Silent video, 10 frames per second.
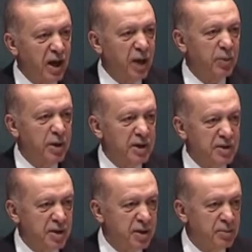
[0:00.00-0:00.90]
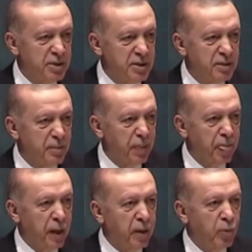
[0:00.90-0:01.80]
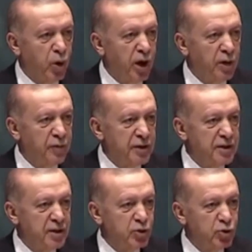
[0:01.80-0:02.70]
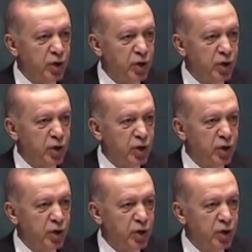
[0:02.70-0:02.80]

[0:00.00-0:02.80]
her bir insanımızın muhalefetin